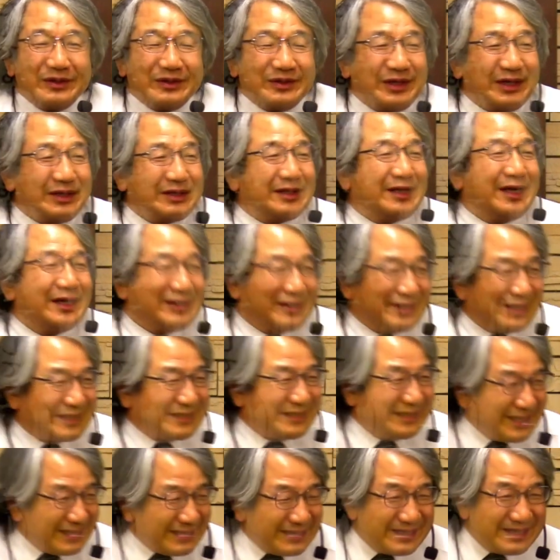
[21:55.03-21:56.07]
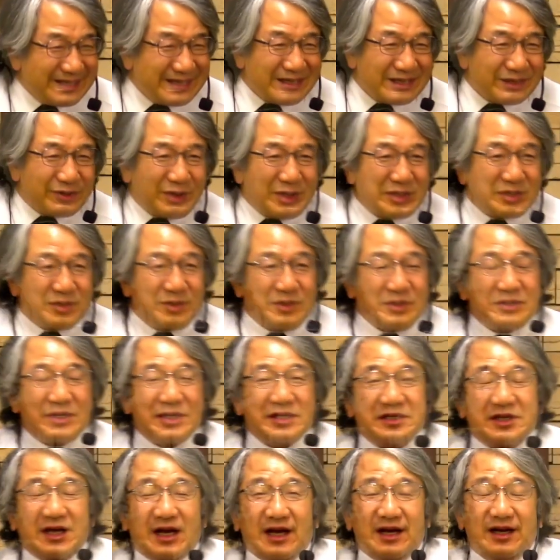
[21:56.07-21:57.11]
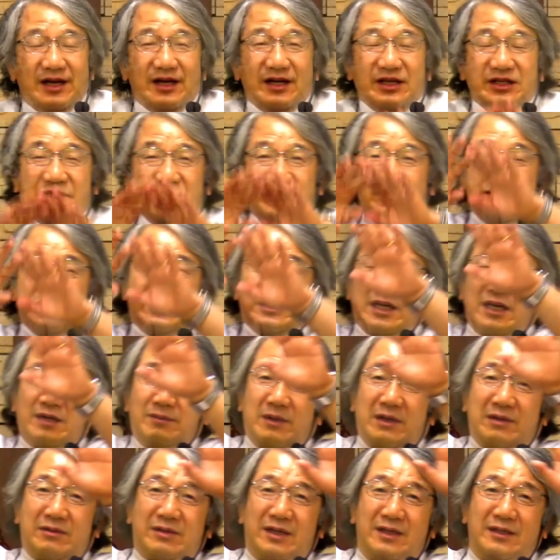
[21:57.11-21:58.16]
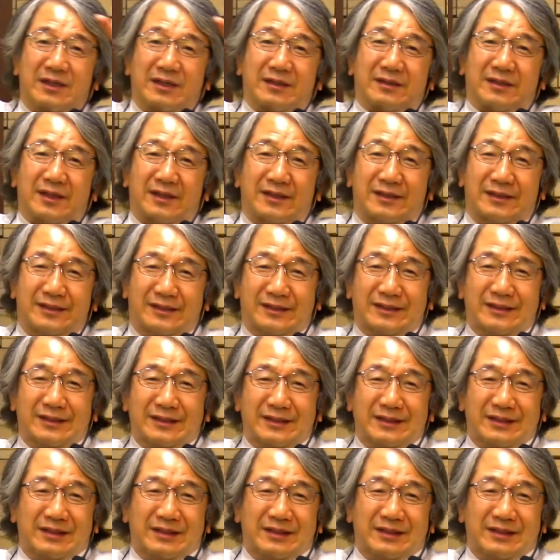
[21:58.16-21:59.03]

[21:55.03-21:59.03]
やってた人たちねとかその人たちが12時から真っ暗になったり